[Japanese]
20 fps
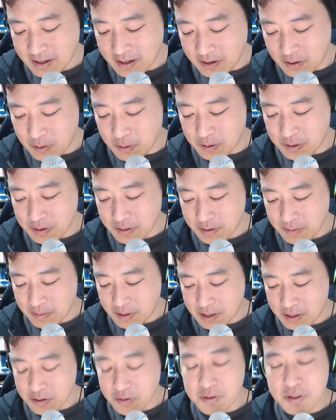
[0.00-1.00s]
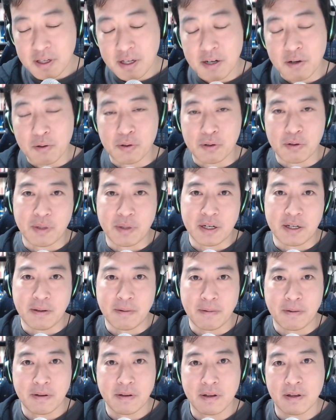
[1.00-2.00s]
あの私の好きな言葉に
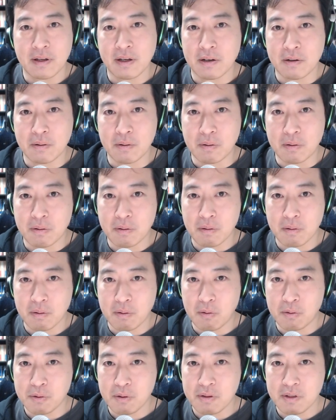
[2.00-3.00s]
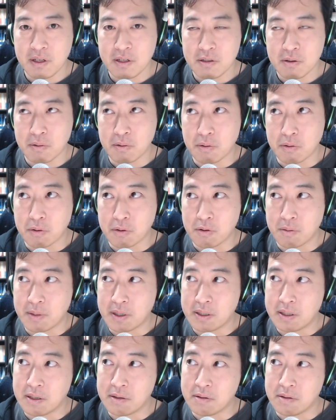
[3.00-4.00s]
あのこれ本当聖書の言
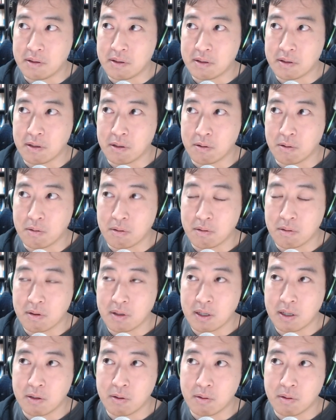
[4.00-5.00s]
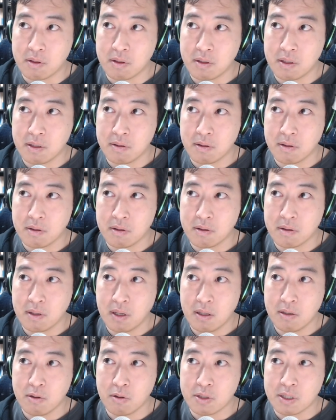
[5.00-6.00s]
葉になるんですけどあの
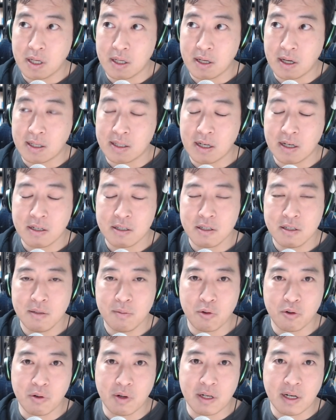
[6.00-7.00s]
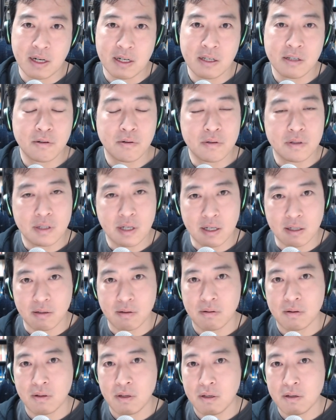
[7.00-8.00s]
天の下に新しいものは何一つない
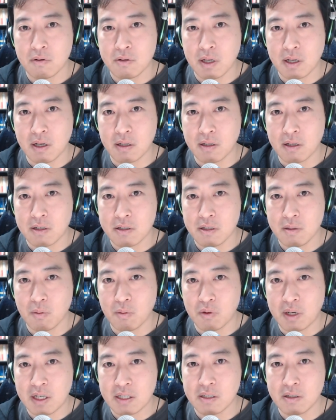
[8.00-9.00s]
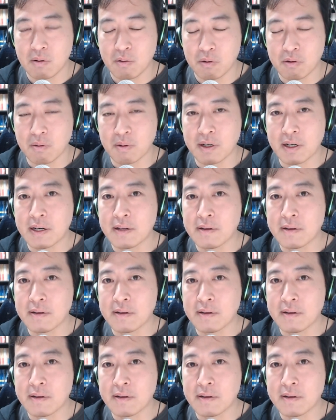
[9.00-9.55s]
と天の下に新しいものなしって言葉があっ